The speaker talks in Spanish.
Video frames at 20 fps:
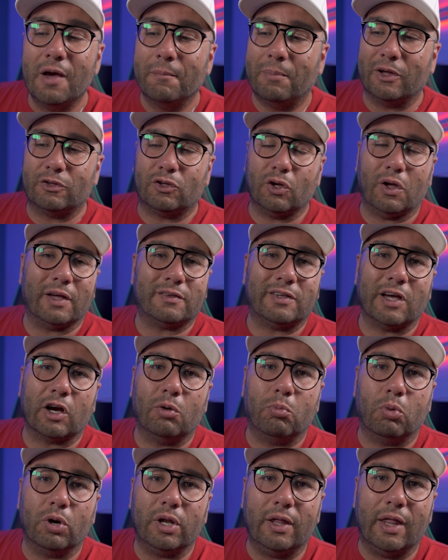pues toda esta
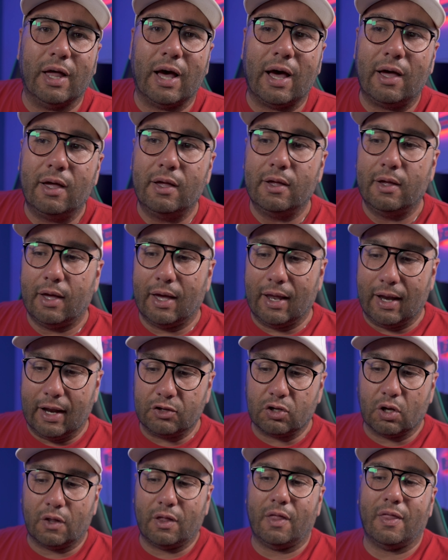comunidad, el
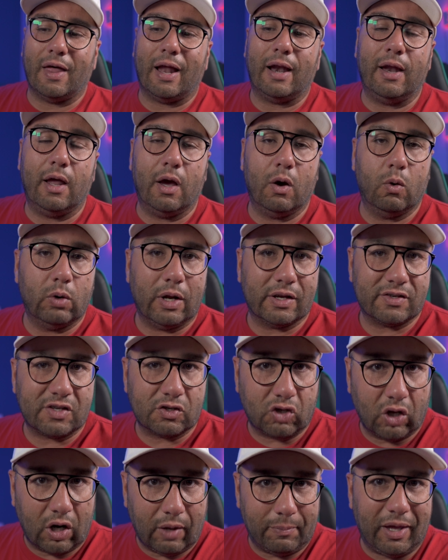hecho de darles un
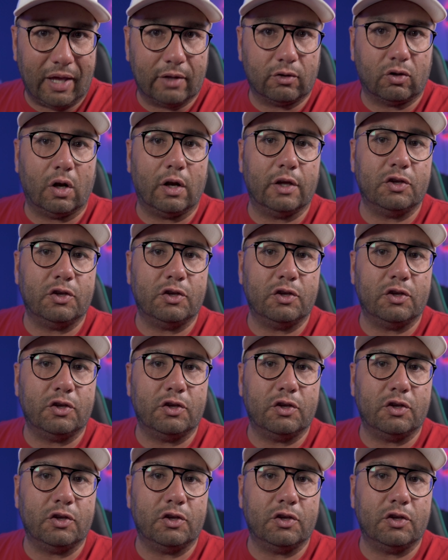asesoramiento,